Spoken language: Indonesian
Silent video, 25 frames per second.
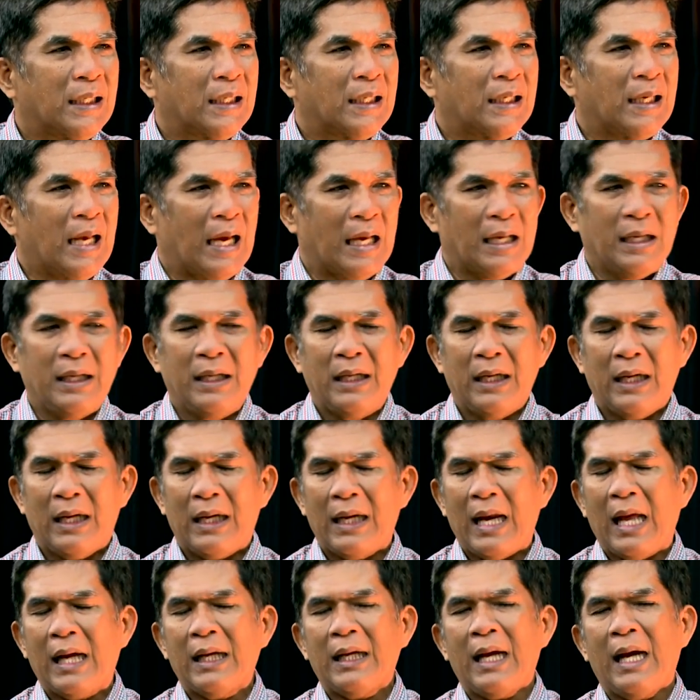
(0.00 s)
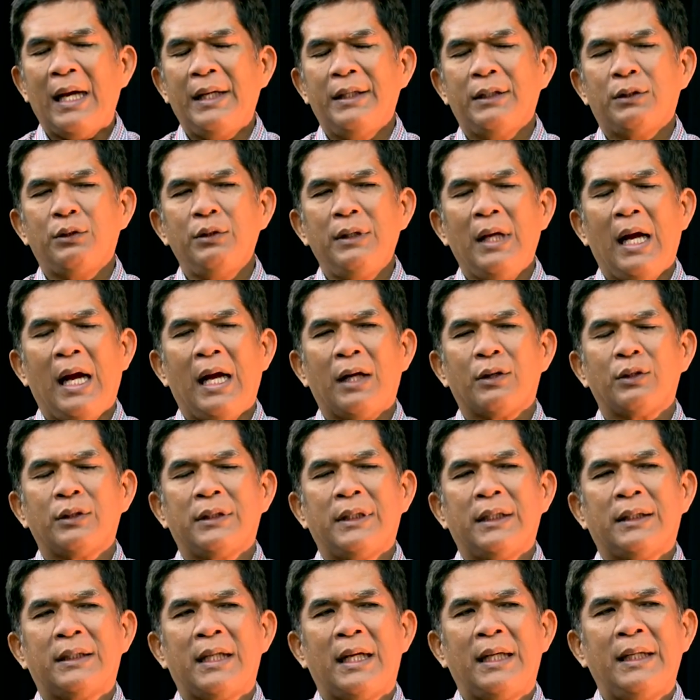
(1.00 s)
Nah, langkah itu yang harus
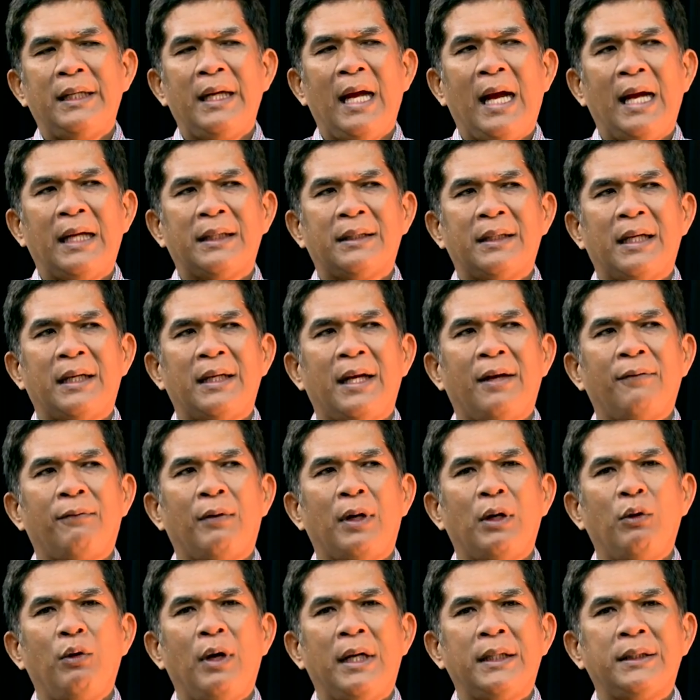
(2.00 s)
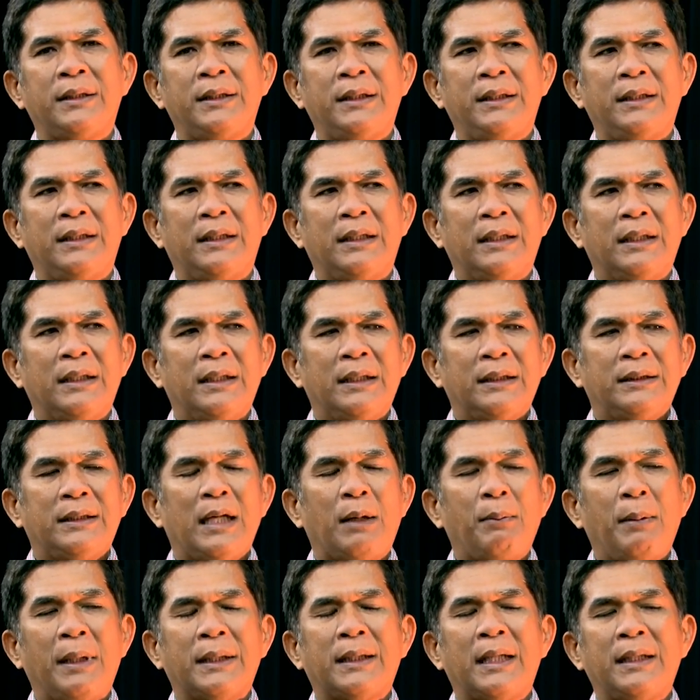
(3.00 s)
kita lihat dan evaluasi.
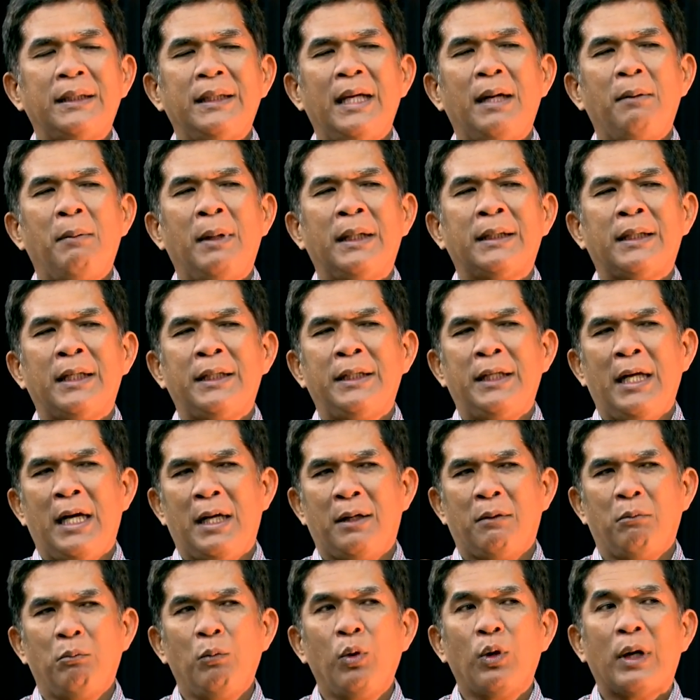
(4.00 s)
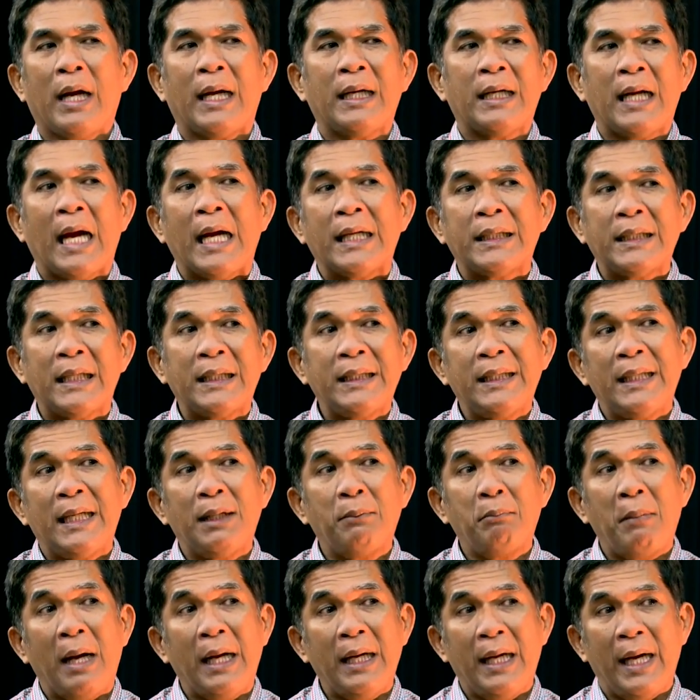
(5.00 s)
Jabatan-jabatan yang bukan hanya di
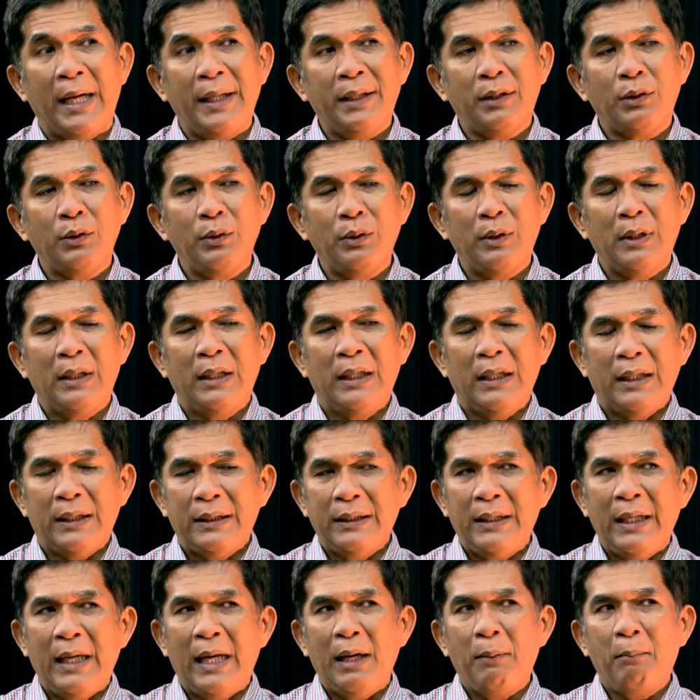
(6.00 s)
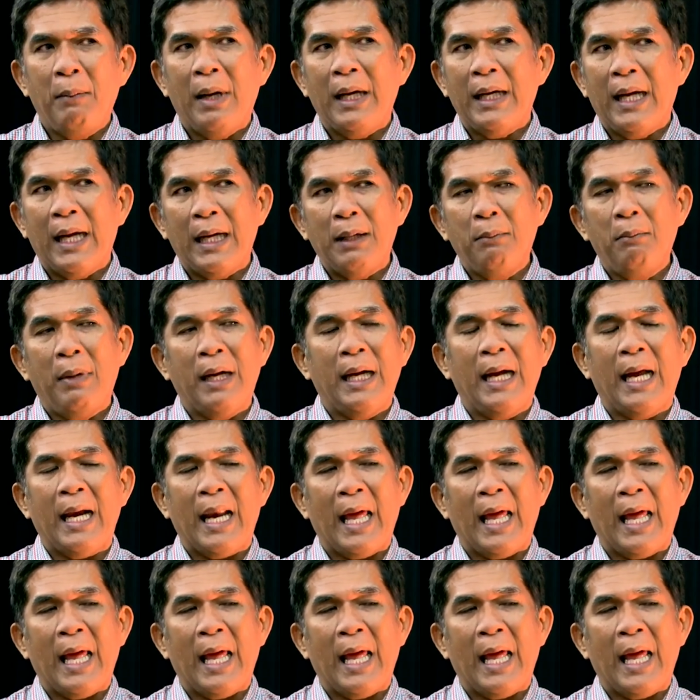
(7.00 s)
lembaga itu, di lembaga-lembaga